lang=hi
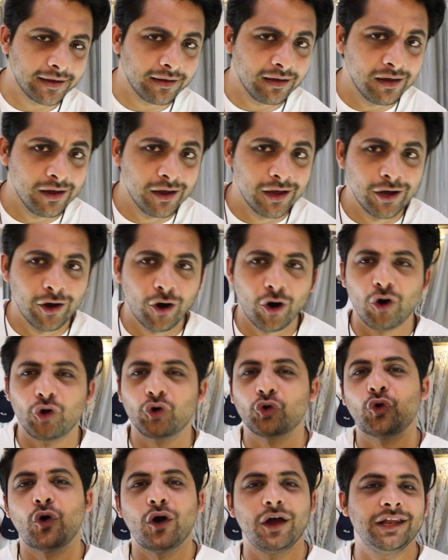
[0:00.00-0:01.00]
है
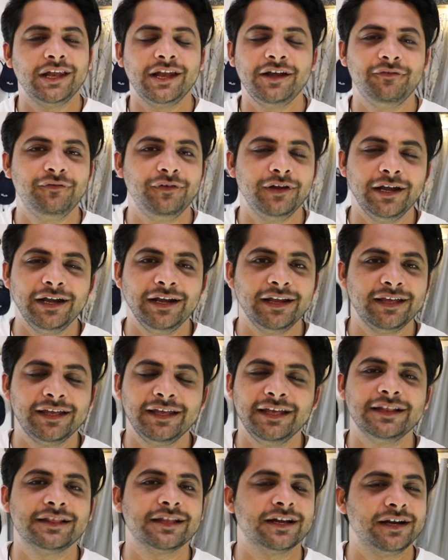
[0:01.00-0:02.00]
और रॉयल एनफील्ड
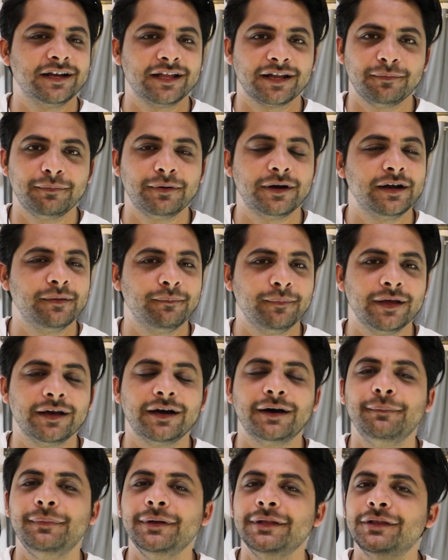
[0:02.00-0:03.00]
की थंडरबर्ड में
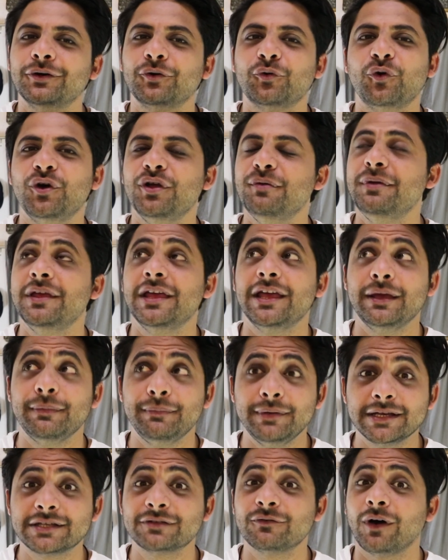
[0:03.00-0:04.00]
अभी तक कोई भी
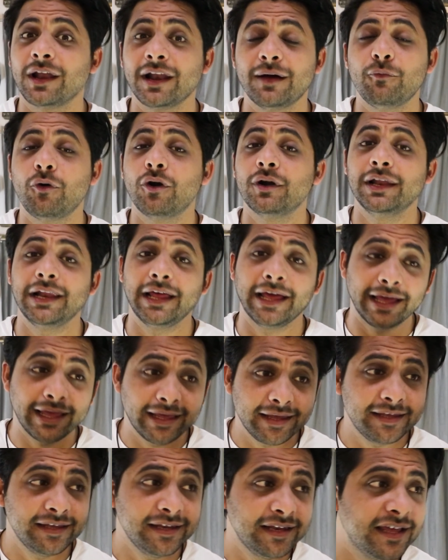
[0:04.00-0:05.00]
एबीएस वाला मॉडल
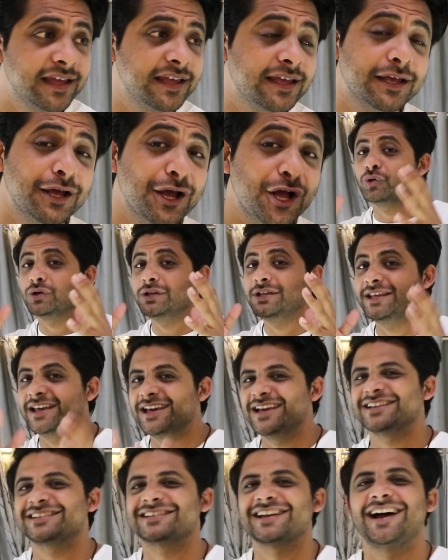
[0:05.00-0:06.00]
है ही नहीं तो
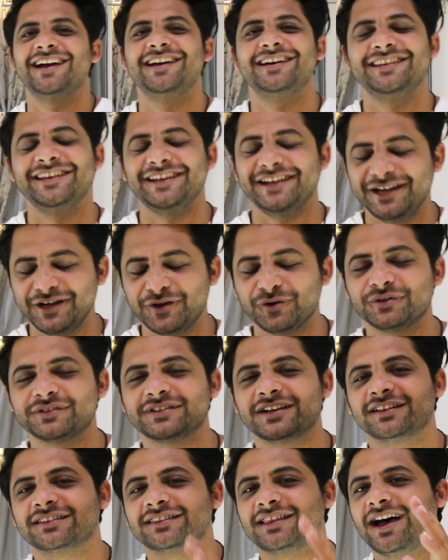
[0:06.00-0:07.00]
ये शायद हिंट हो
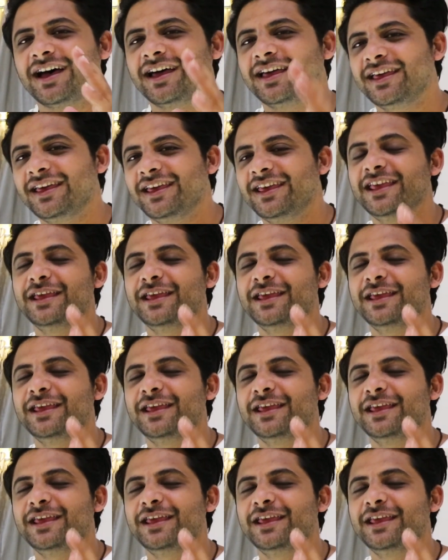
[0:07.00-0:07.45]
सकता है